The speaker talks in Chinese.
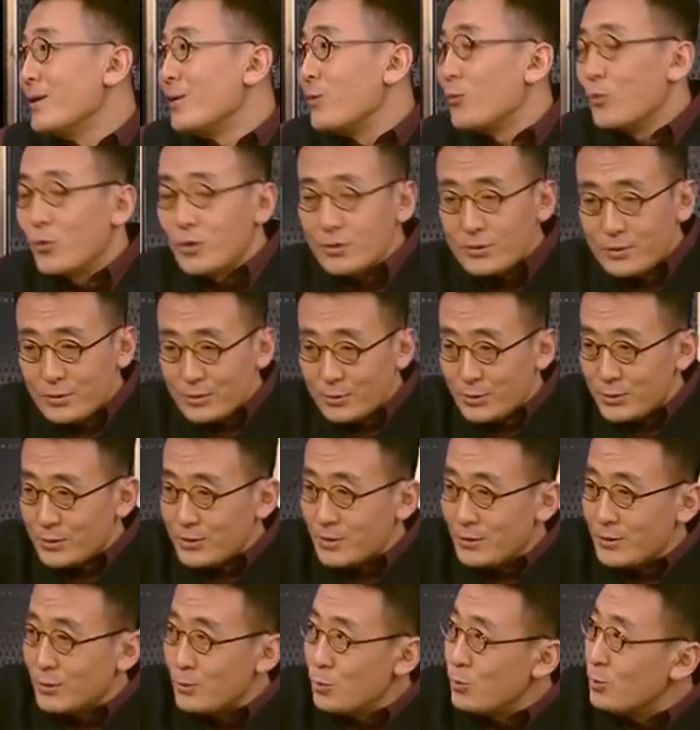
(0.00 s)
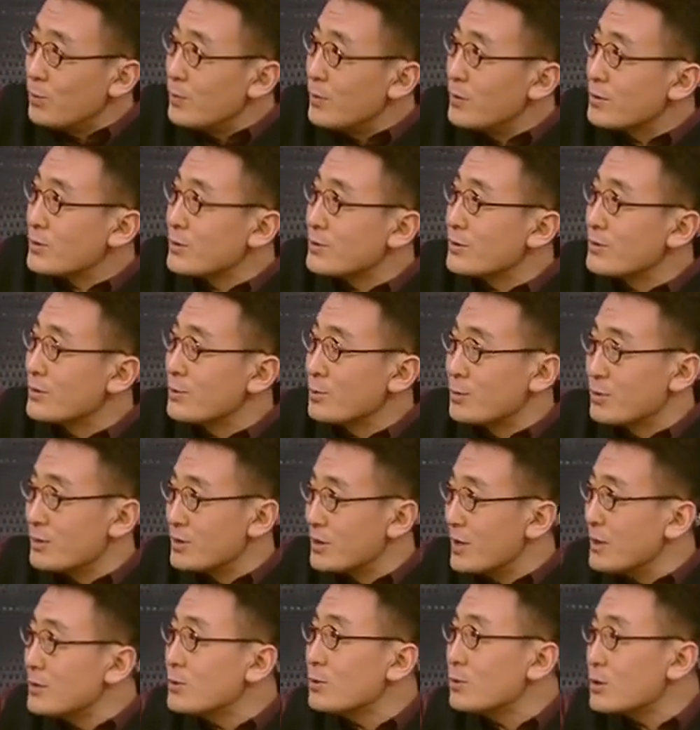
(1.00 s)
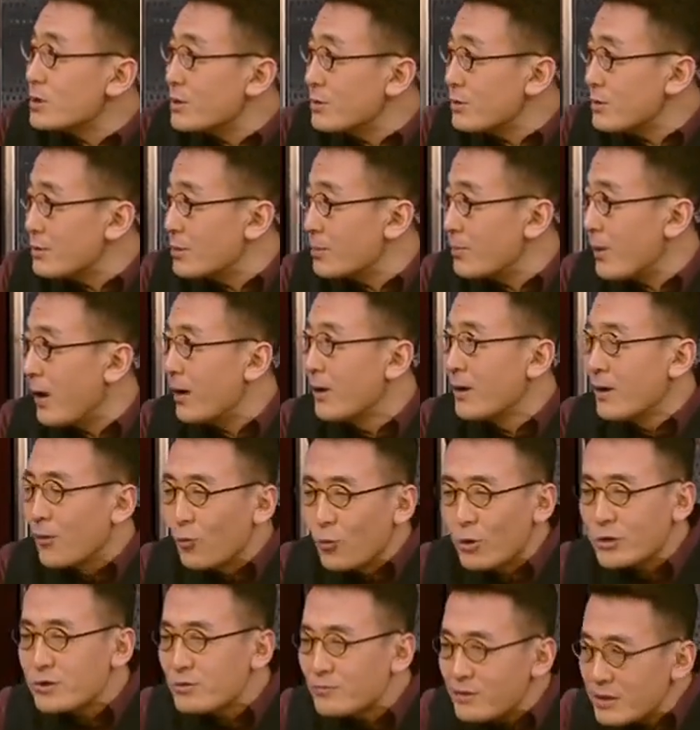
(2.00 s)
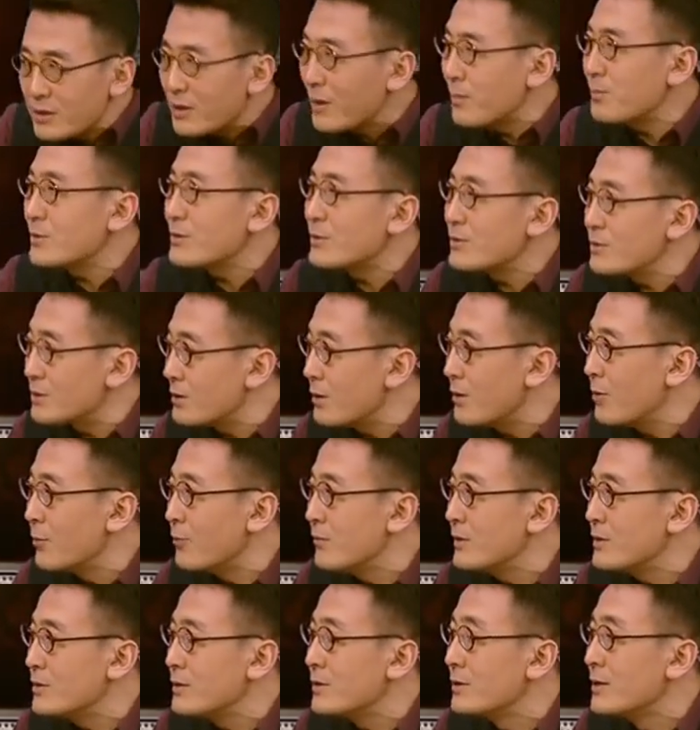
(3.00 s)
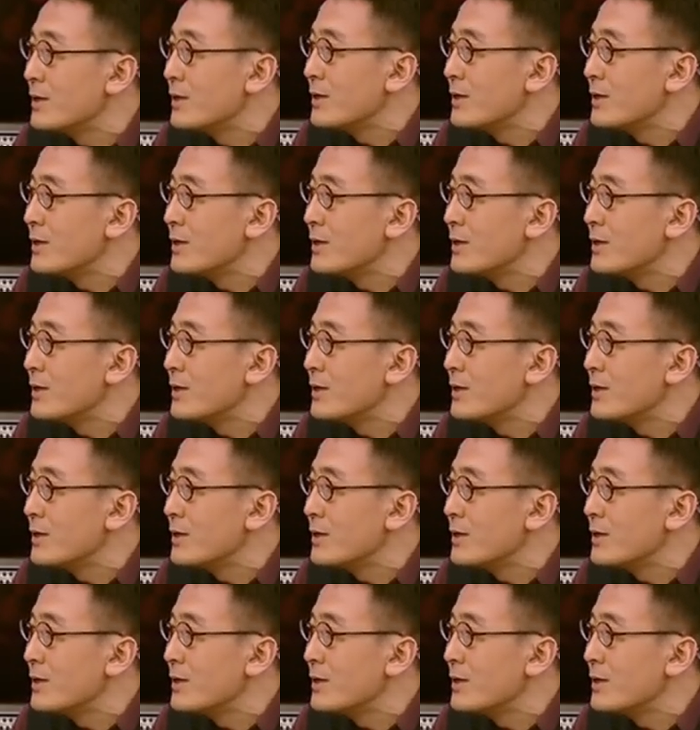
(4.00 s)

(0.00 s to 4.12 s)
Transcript: 我的这些女博士都是研究生，对吧？我是为他们的择偶问题